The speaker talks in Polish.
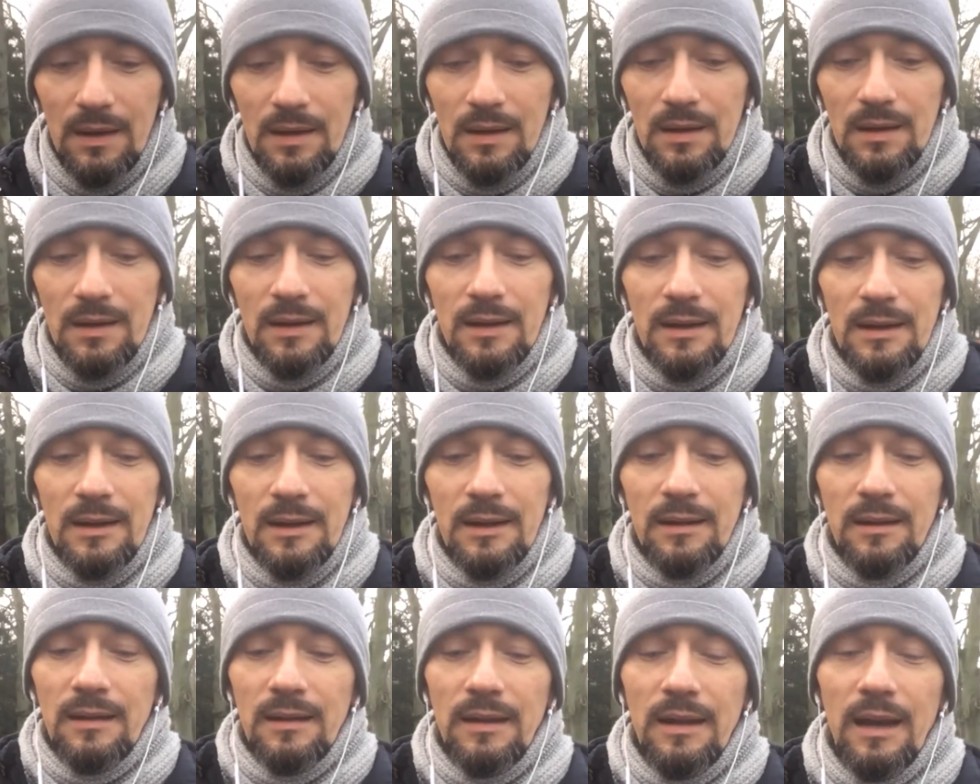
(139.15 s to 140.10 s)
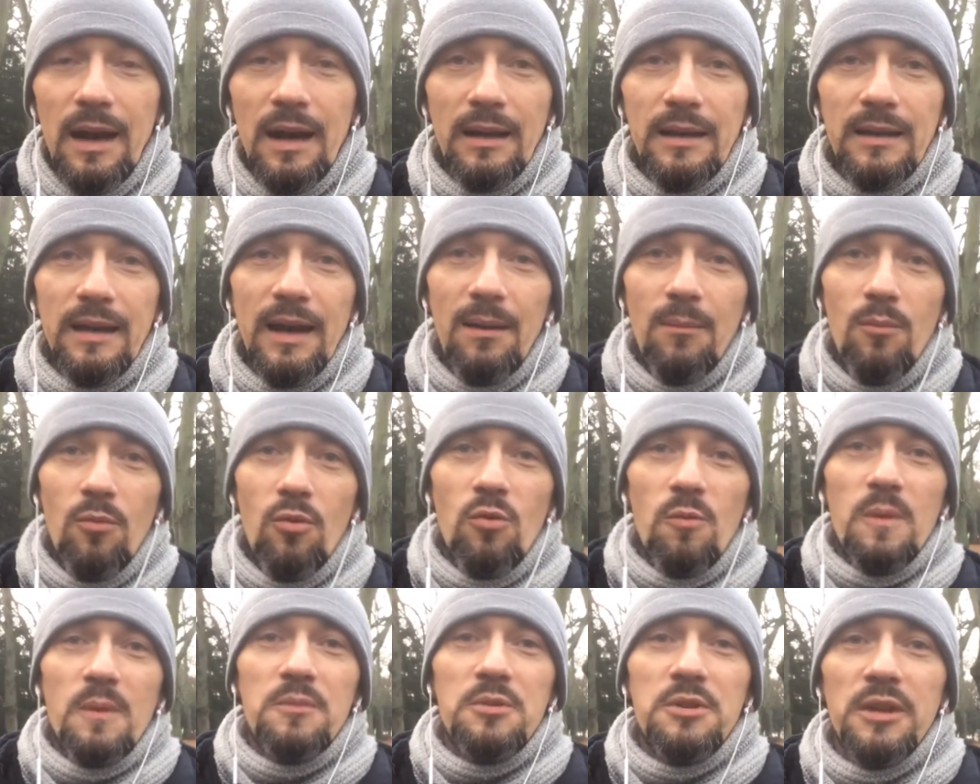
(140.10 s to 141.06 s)
e, jak ja
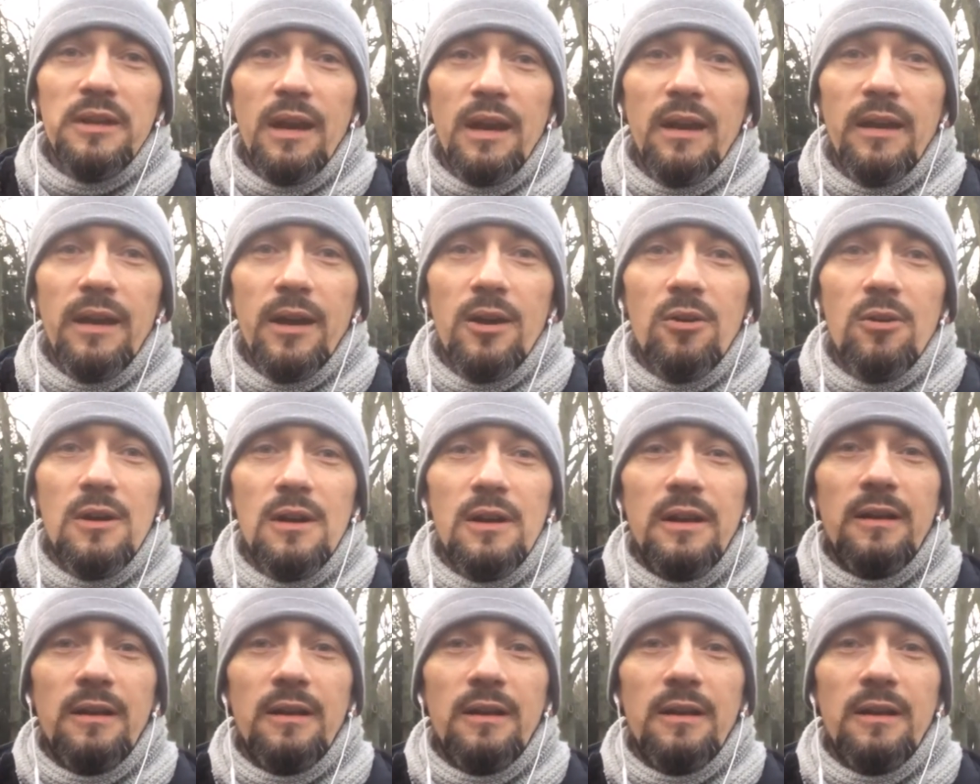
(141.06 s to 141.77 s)
mógłbym się dalej jako,